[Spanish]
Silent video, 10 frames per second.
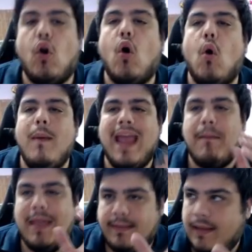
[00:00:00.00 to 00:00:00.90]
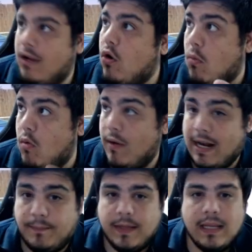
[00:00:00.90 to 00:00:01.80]
Obviamente, como
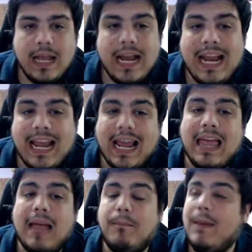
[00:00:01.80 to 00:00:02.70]
verán, cada